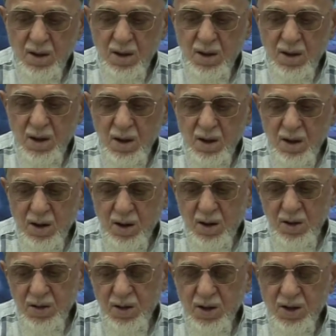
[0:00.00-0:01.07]
e, yine
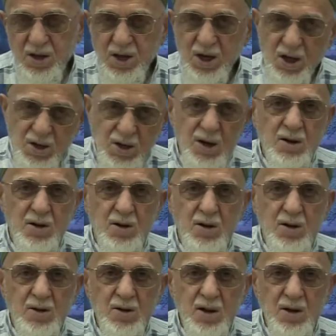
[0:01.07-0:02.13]
kadınlar kendi
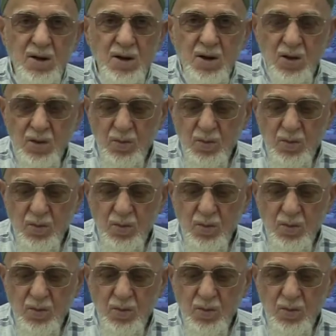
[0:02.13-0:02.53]
aralarında